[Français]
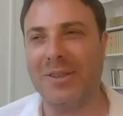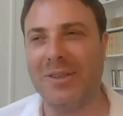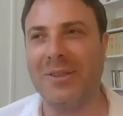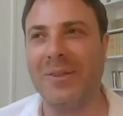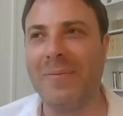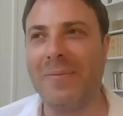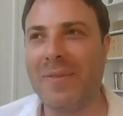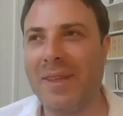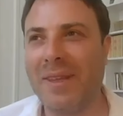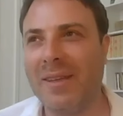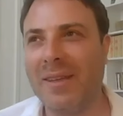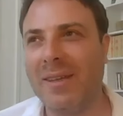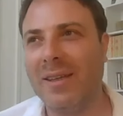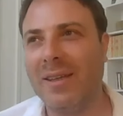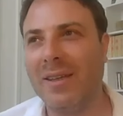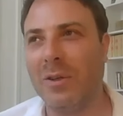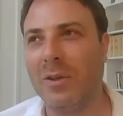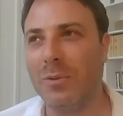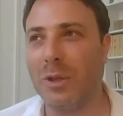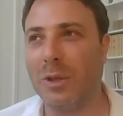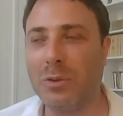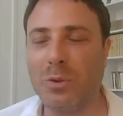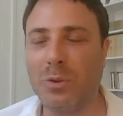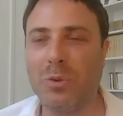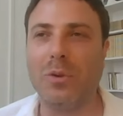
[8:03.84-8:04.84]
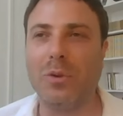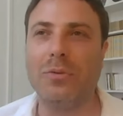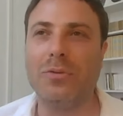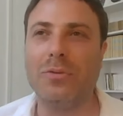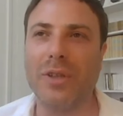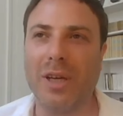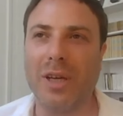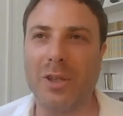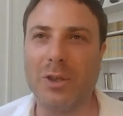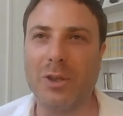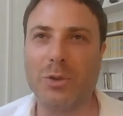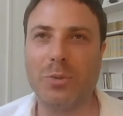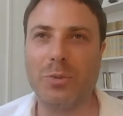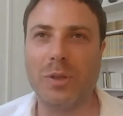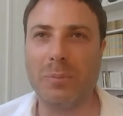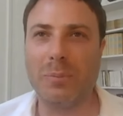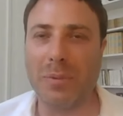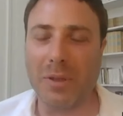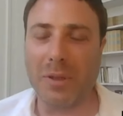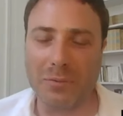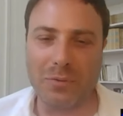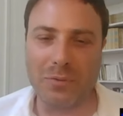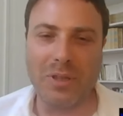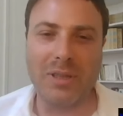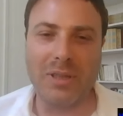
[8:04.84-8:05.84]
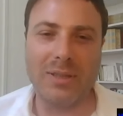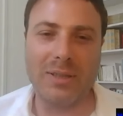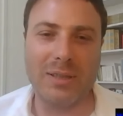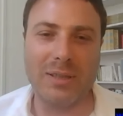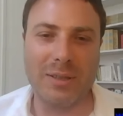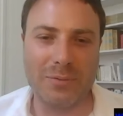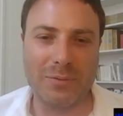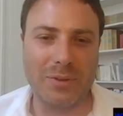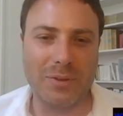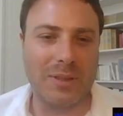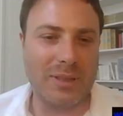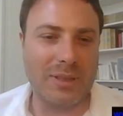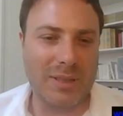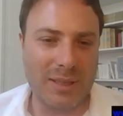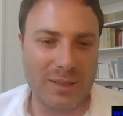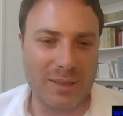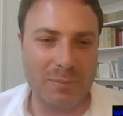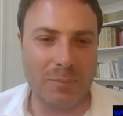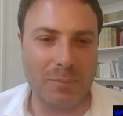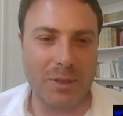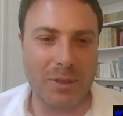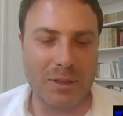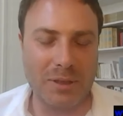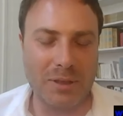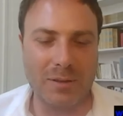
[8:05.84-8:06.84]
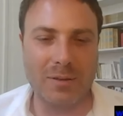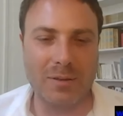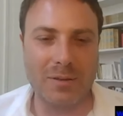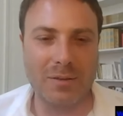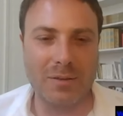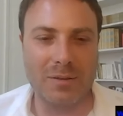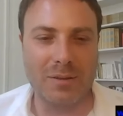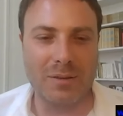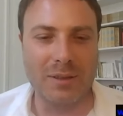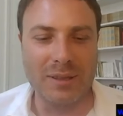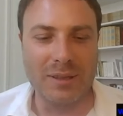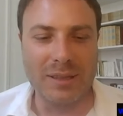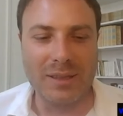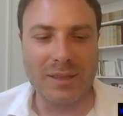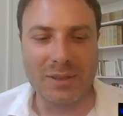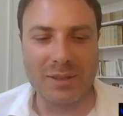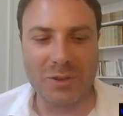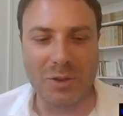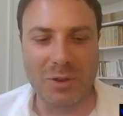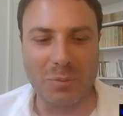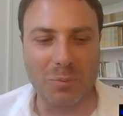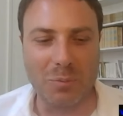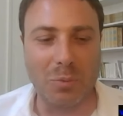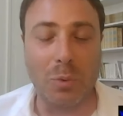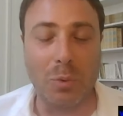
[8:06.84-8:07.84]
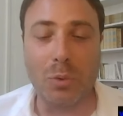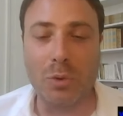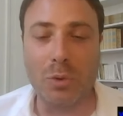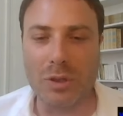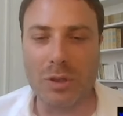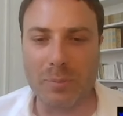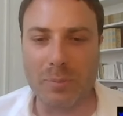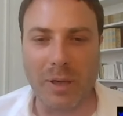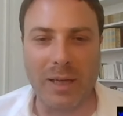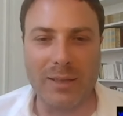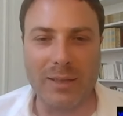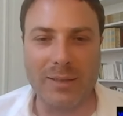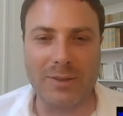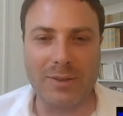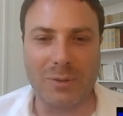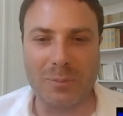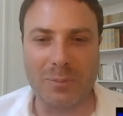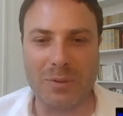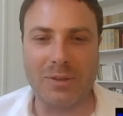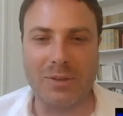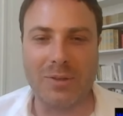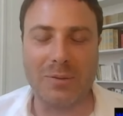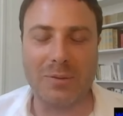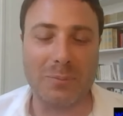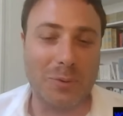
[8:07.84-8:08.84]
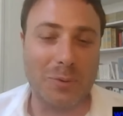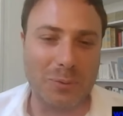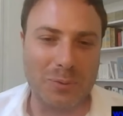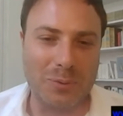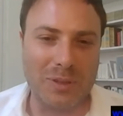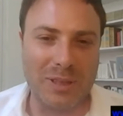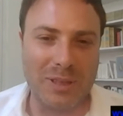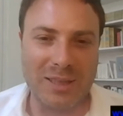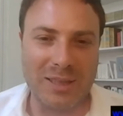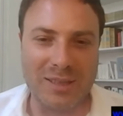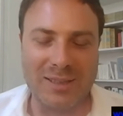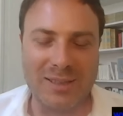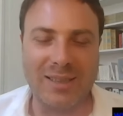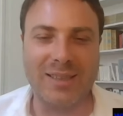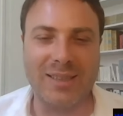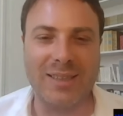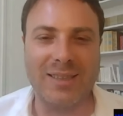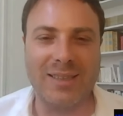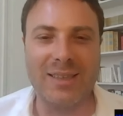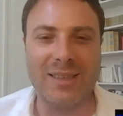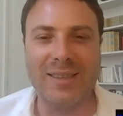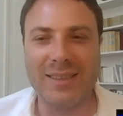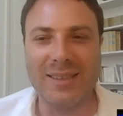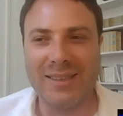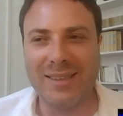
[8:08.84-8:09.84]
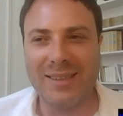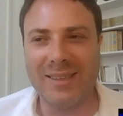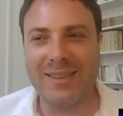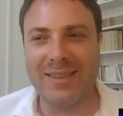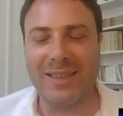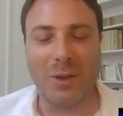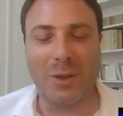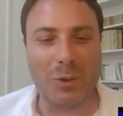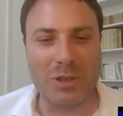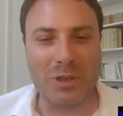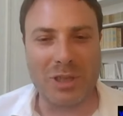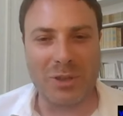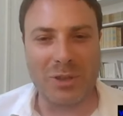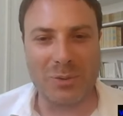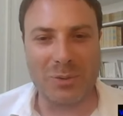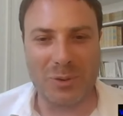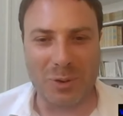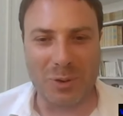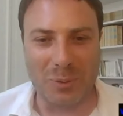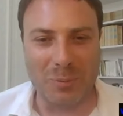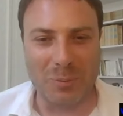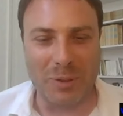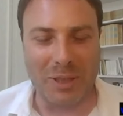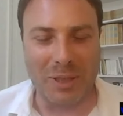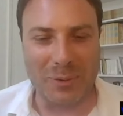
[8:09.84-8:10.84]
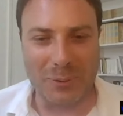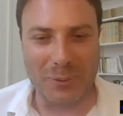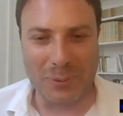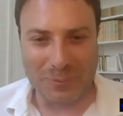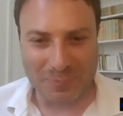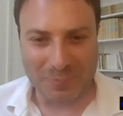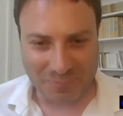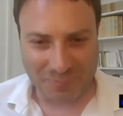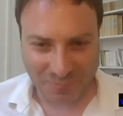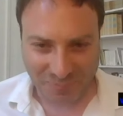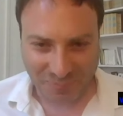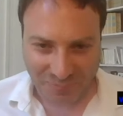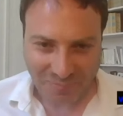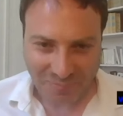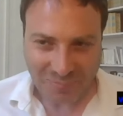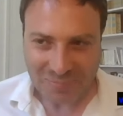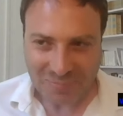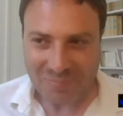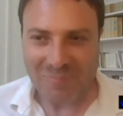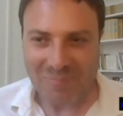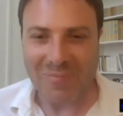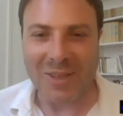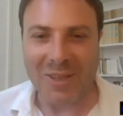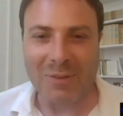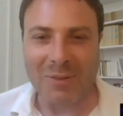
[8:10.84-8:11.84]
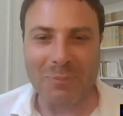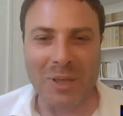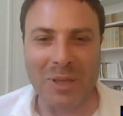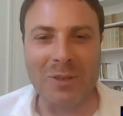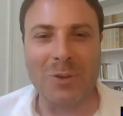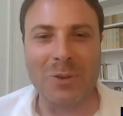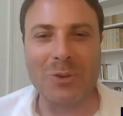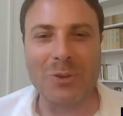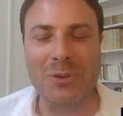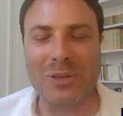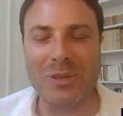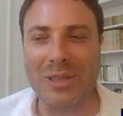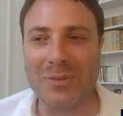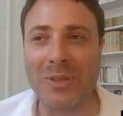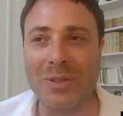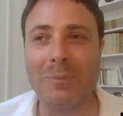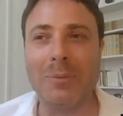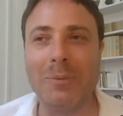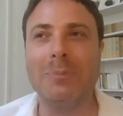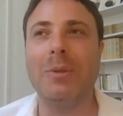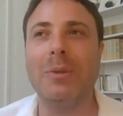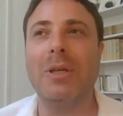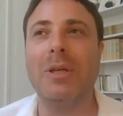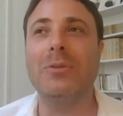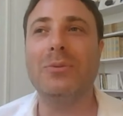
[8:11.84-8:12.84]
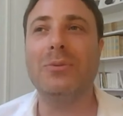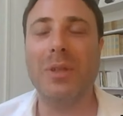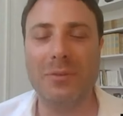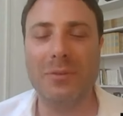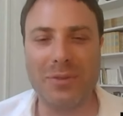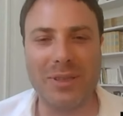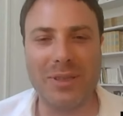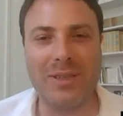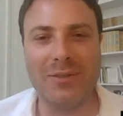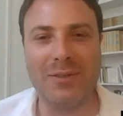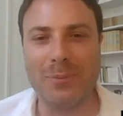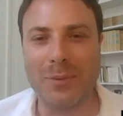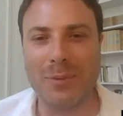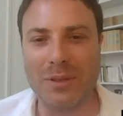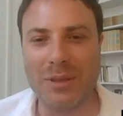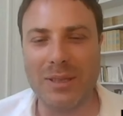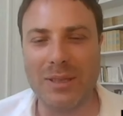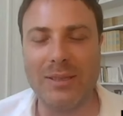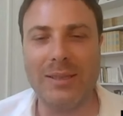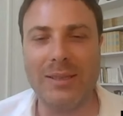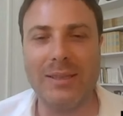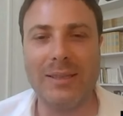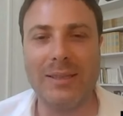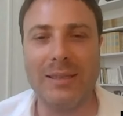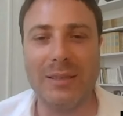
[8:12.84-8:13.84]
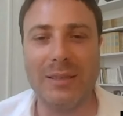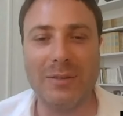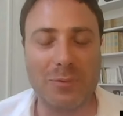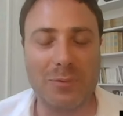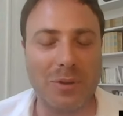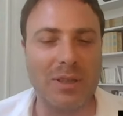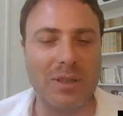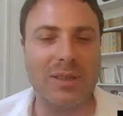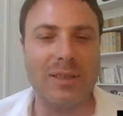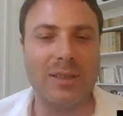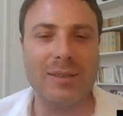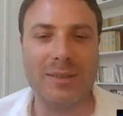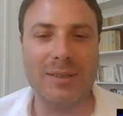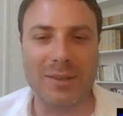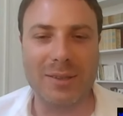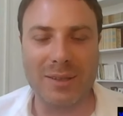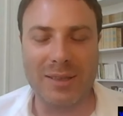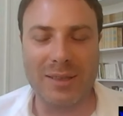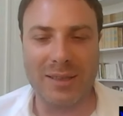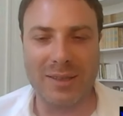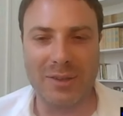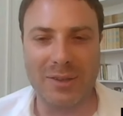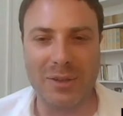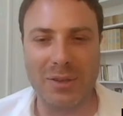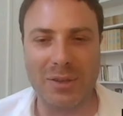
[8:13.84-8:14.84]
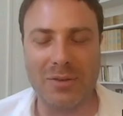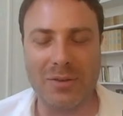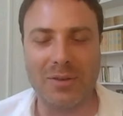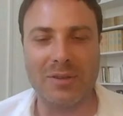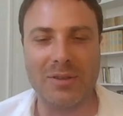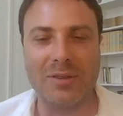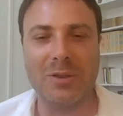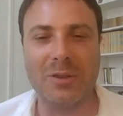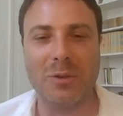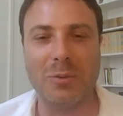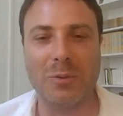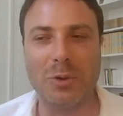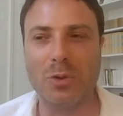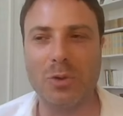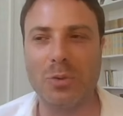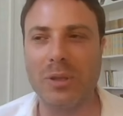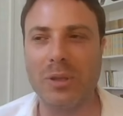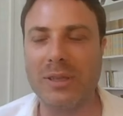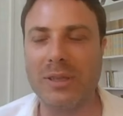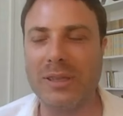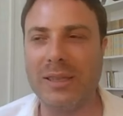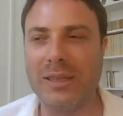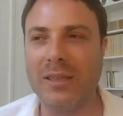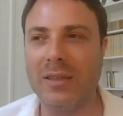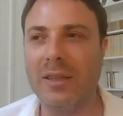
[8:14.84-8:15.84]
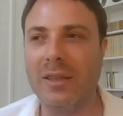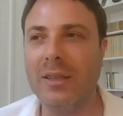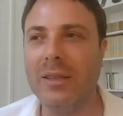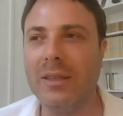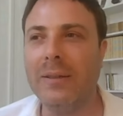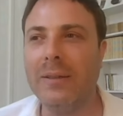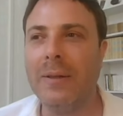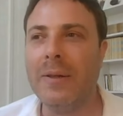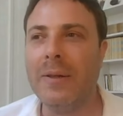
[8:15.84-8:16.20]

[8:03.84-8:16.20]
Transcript: euh, on doit toujours faire un choix. Parfois, c'est facile parce que, comme Proust, par exemple, bon, là, il y a la recherche du temps perdu, pas grand-chose à faire, mais parfois, effectivement, des dizaines, voire des centaines d'œuvres. Euh, comment choisir